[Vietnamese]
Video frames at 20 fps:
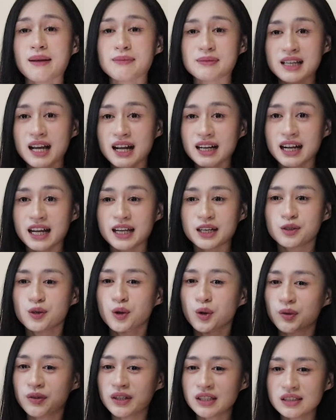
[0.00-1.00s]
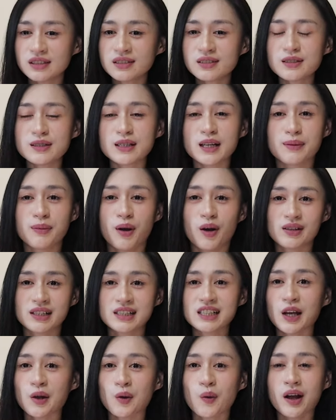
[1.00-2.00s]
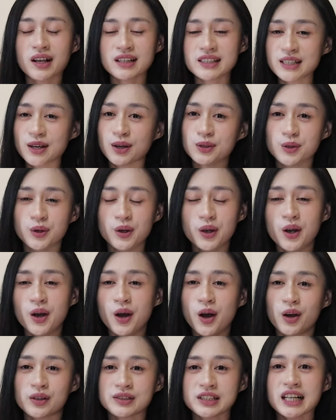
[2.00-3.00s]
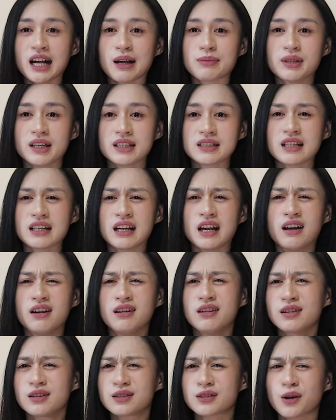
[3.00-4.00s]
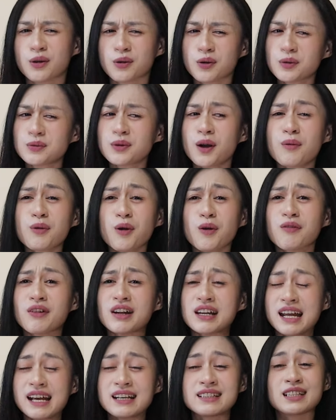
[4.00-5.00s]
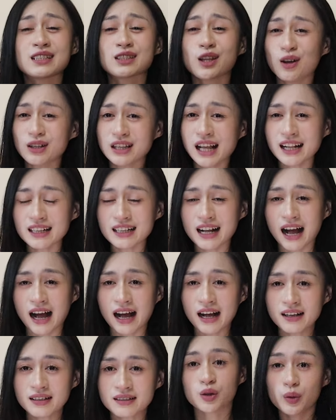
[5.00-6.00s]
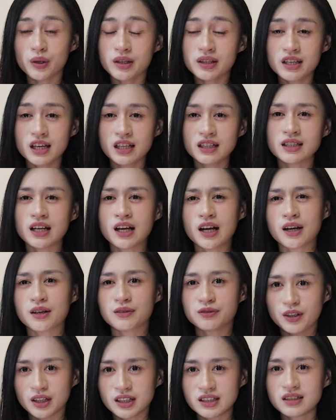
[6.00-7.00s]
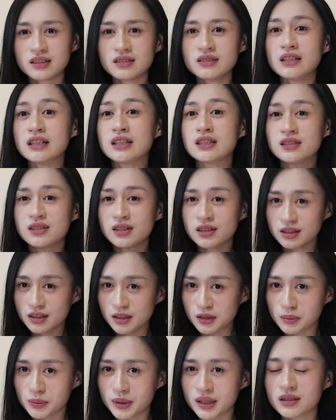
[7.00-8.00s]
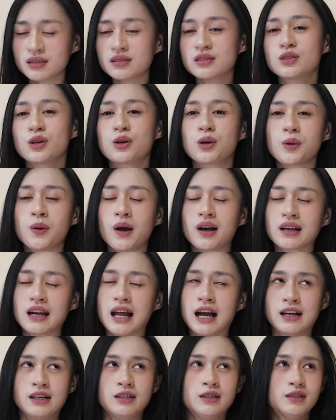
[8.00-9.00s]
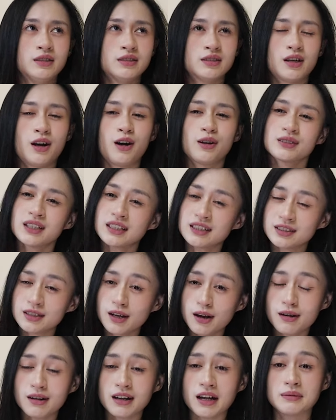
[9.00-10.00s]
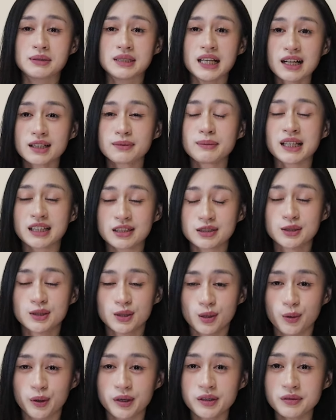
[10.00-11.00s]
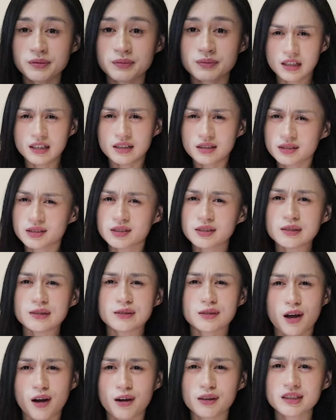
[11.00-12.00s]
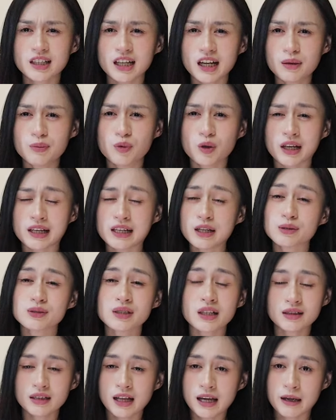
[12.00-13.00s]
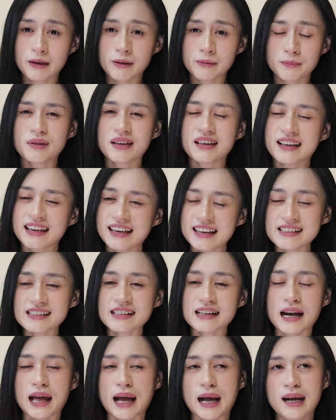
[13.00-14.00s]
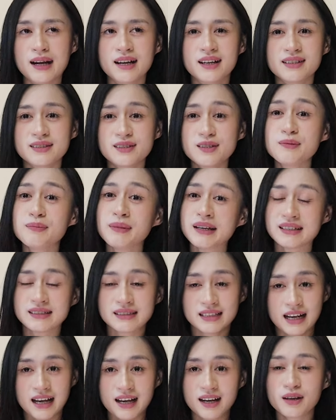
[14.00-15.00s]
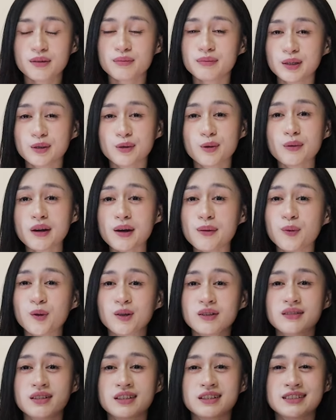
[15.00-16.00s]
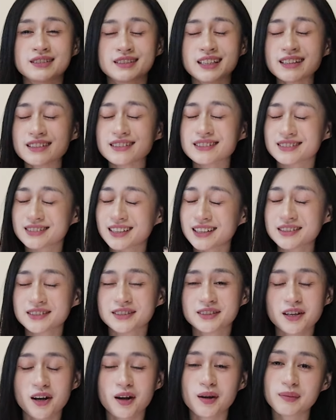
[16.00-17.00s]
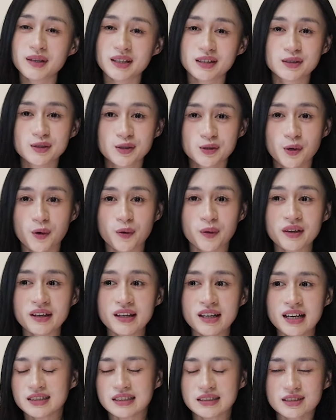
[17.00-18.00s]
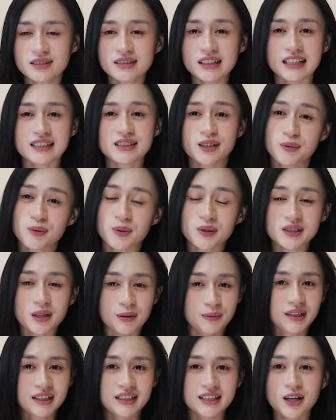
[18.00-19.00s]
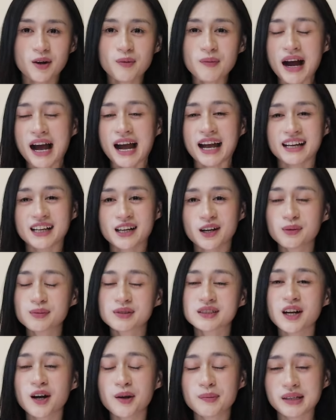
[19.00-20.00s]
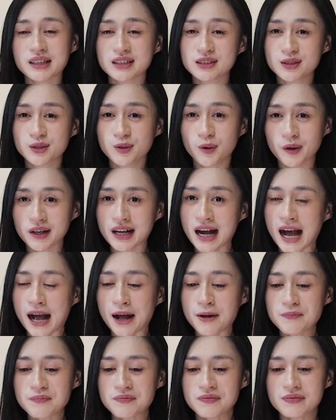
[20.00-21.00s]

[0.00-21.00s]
cảm giác này đối với những người mà họ đã trải qua nhiều rồi họ sẽ cảm thấy rằng là ở ờ, nó cũng không có vấn đề gì to tát cả tuy nhiên với những người chưa từng bị từ chối hoặc là họ rất sợ cảm giác bị từ chối thì thực sự nó sẽ là một cái điều rất tệ mình nghĩ rằng là như mình nha mình cũng là một người rất rất sợ bị từ chối thực sự là trong cuộc sống này thì không ai lại không sợ bị từ chối cả